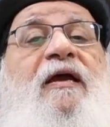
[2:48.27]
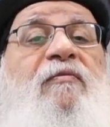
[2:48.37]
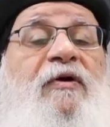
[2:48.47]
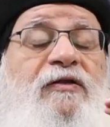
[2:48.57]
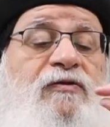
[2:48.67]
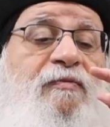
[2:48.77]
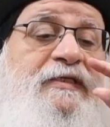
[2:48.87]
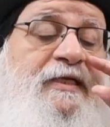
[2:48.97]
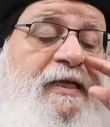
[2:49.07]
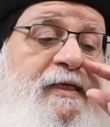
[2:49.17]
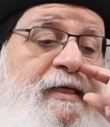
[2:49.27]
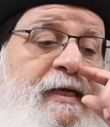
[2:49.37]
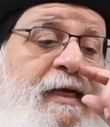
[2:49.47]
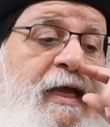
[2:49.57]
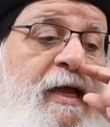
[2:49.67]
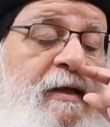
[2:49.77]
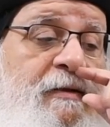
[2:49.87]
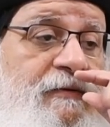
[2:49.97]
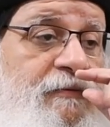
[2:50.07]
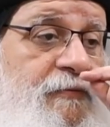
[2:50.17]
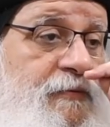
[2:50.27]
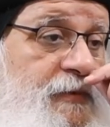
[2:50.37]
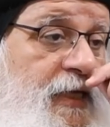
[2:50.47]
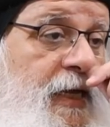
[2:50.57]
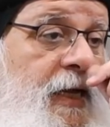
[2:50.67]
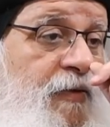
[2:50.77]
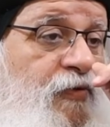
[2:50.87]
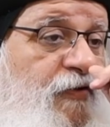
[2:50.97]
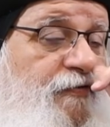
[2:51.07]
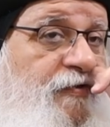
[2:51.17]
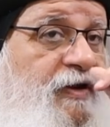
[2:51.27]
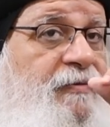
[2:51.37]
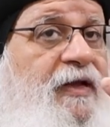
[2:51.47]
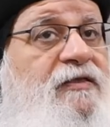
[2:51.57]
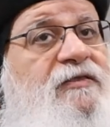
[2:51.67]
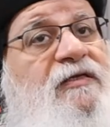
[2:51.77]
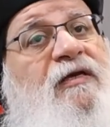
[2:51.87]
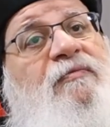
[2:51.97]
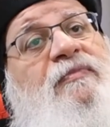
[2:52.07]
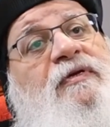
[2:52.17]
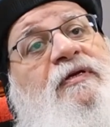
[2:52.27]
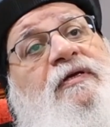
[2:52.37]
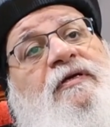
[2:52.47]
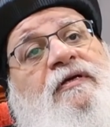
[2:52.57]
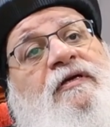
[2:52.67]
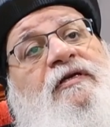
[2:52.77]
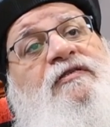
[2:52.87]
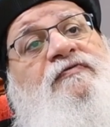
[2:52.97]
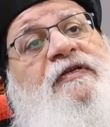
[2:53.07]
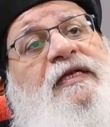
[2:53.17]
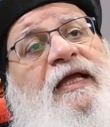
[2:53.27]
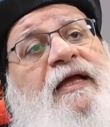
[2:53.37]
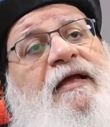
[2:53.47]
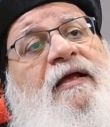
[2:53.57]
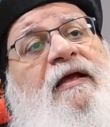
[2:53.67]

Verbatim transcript: برضو مثلا الرياء ده حاجة منفرة محدش يحب يعيش في الرياء